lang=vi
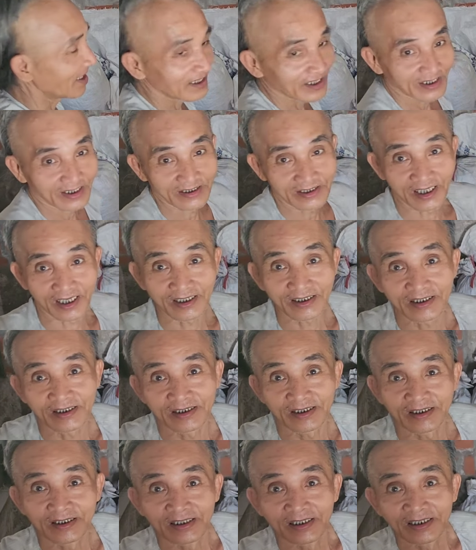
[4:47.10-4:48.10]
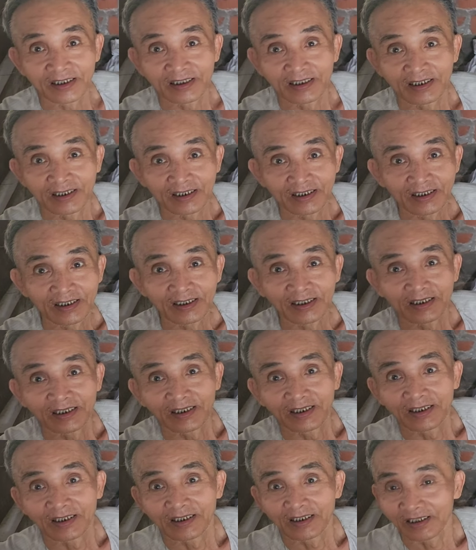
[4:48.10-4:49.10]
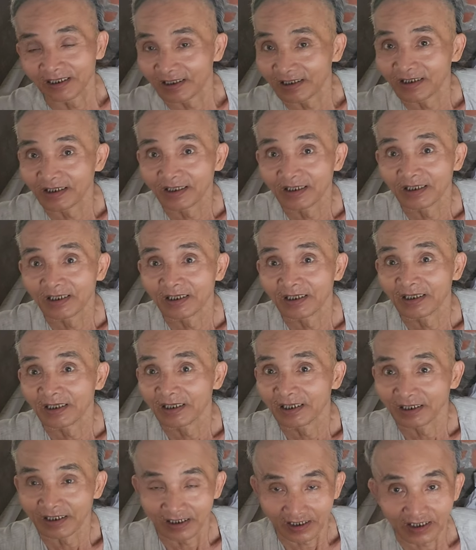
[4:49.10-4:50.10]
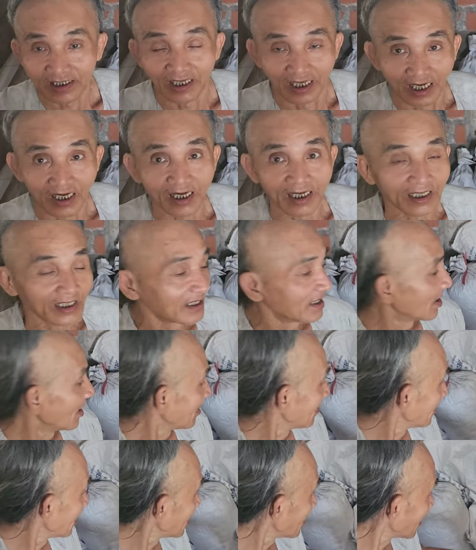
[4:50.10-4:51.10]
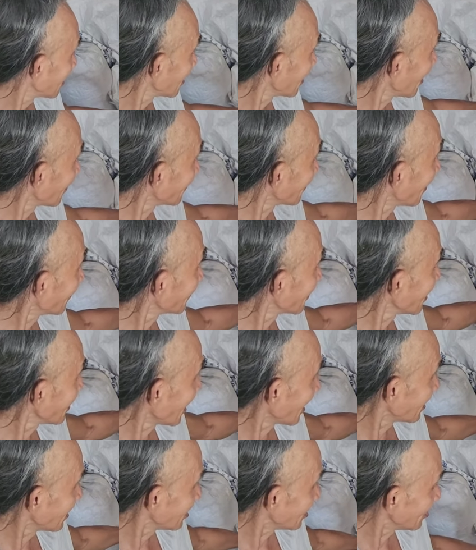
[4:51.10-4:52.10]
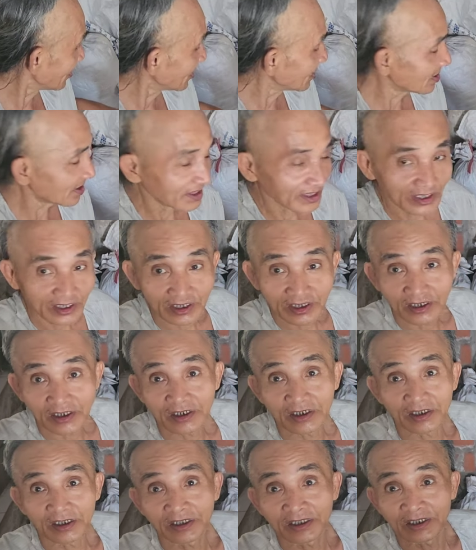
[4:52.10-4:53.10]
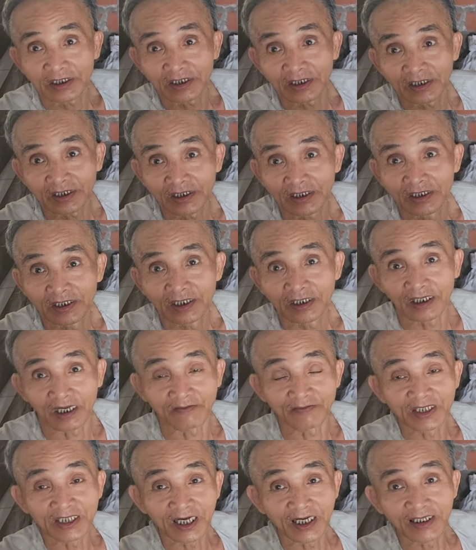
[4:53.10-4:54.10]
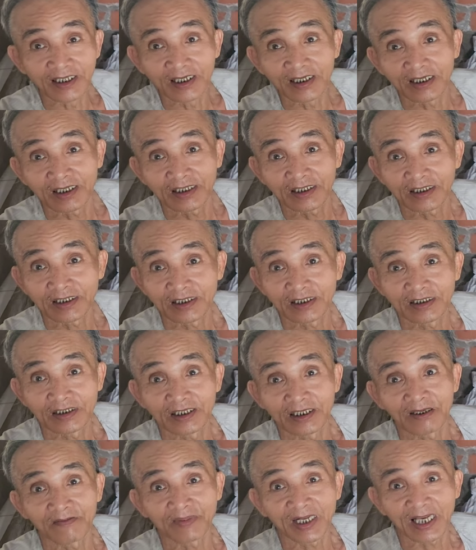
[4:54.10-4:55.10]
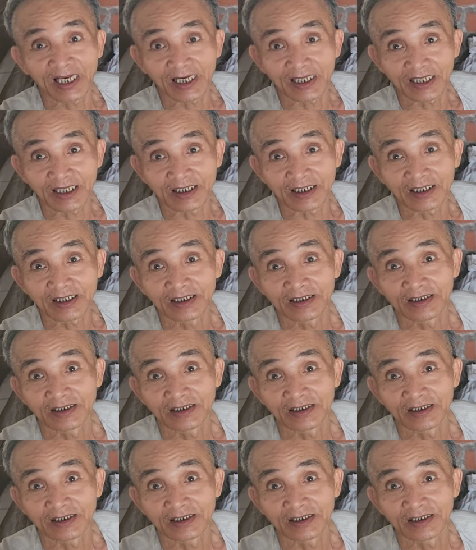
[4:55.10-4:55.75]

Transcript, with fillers: để mình chở chú đào đất ra à, rồi ờ, ờ, mình âm âm cái này xuống thẳng chân á như làm le vậy đó